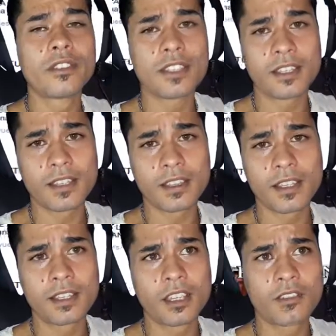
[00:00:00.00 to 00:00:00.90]
C'est sa
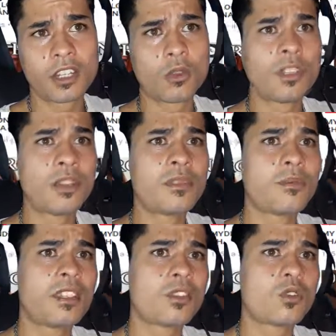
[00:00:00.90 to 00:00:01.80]
dernière vidéo, mesdames et
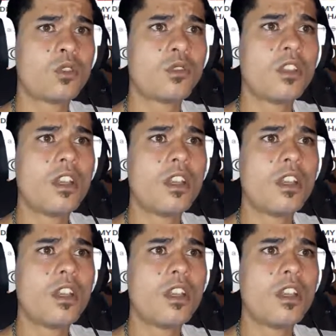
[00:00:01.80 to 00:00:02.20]
messieurs.